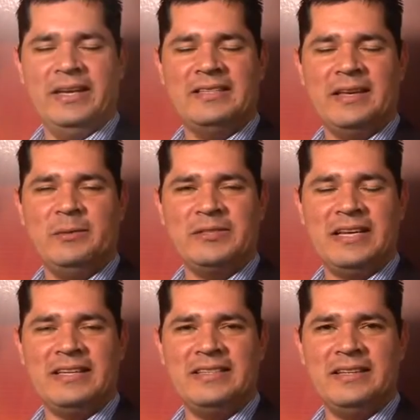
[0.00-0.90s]
y seguimos en
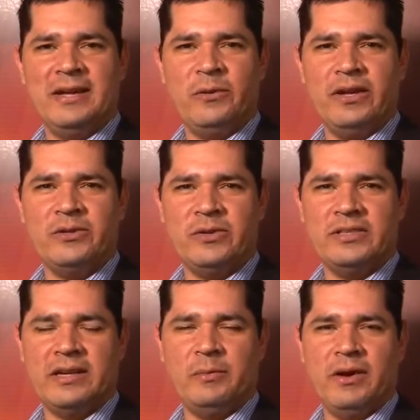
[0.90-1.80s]
la siguiente conexión,
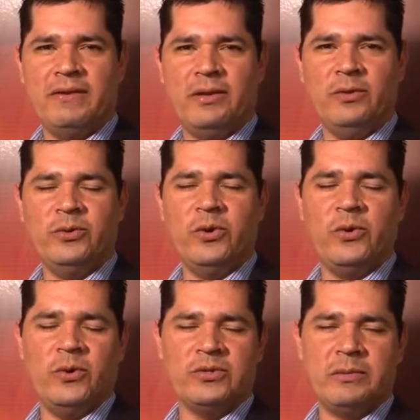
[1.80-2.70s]
estaremos hablando
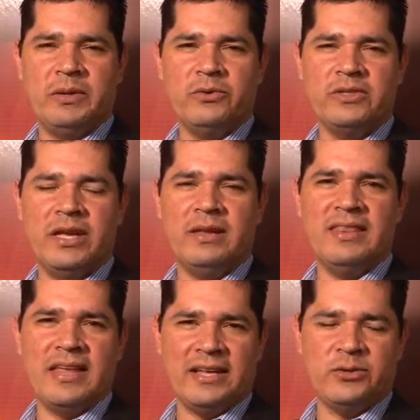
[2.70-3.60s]
con los amigos de
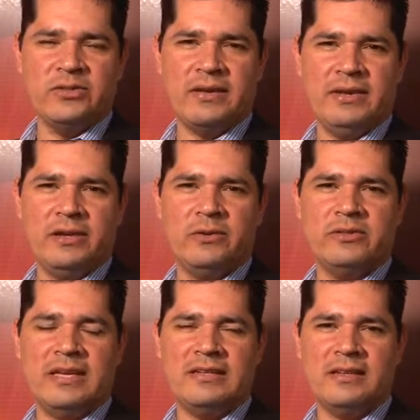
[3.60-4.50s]
Datos Abiertos
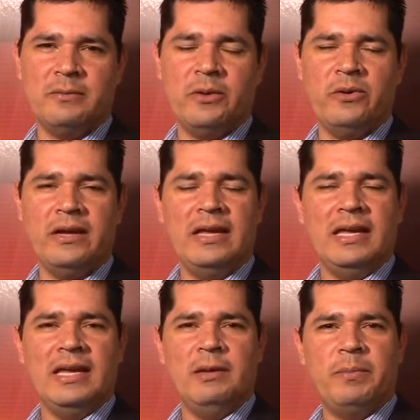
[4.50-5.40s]
de El Salvador
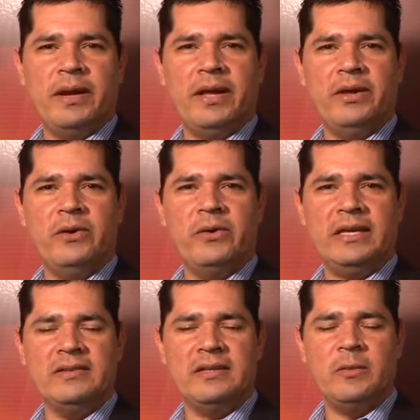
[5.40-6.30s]
y para ello
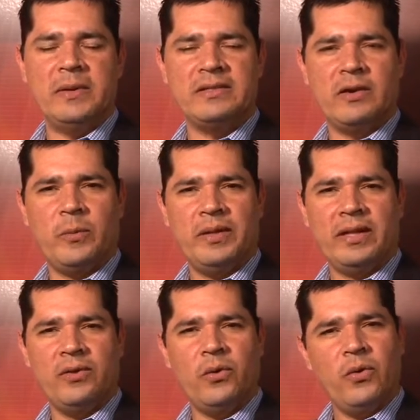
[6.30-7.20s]
Insi nos va a estar
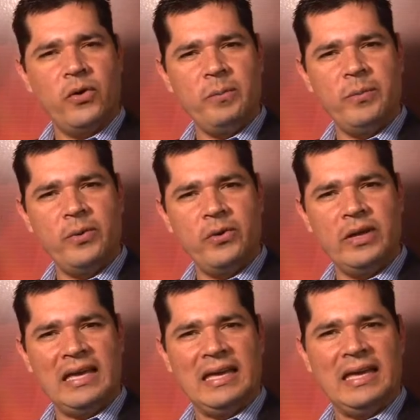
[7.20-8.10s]
comentando hoy por
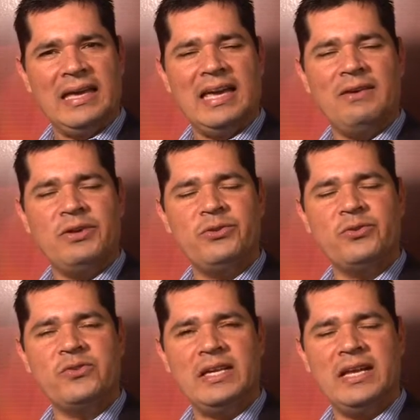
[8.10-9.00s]
hoy qué
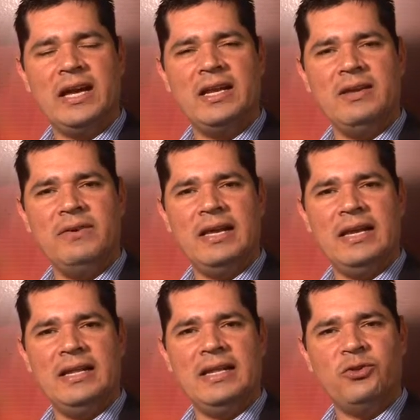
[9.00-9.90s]
eventos tienen a
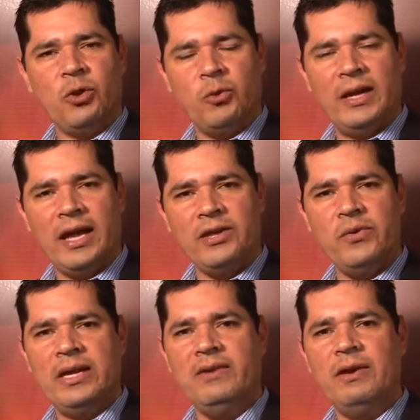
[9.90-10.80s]
nivel de todo el año
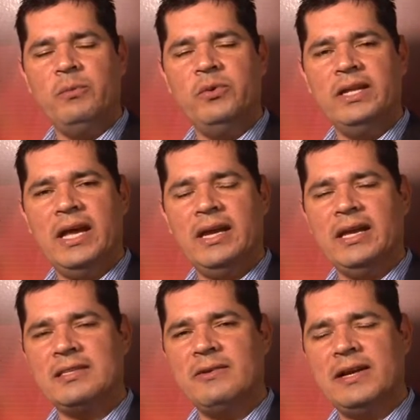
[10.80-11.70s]
y a nivel mundial
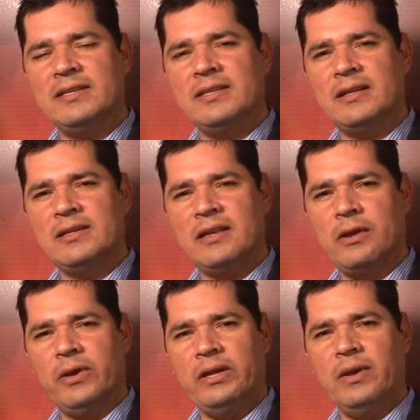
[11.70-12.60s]
que se van a estar
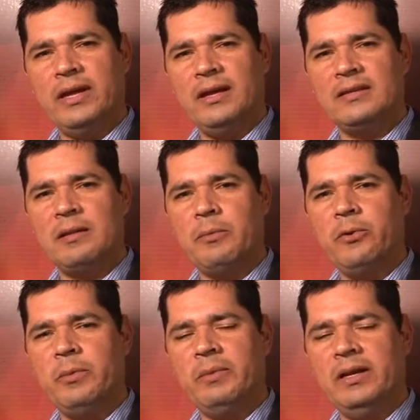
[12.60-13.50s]
desarrollando aquí en El
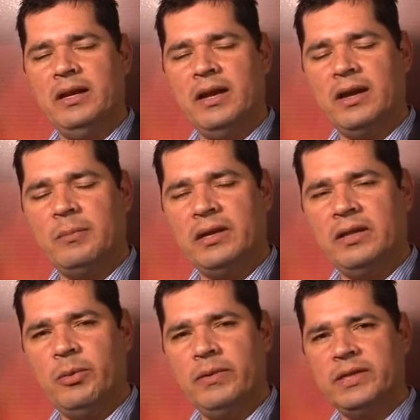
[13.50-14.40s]
Salvador. Bienvenido a las cámaras
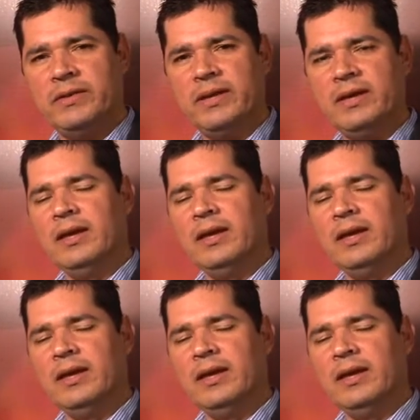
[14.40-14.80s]
de Web TV.